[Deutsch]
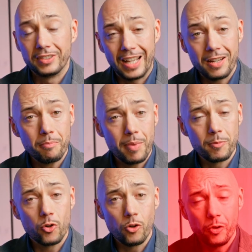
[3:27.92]
Und dann
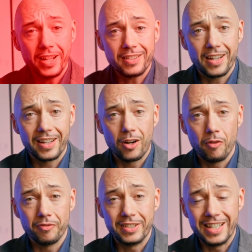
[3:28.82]
beim Konkurrenten
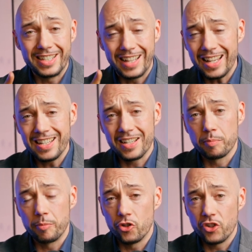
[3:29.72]
einkaufen, der dann das
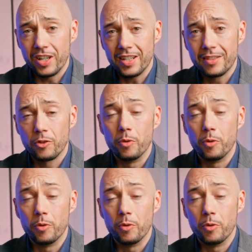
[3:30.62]
Budget hat,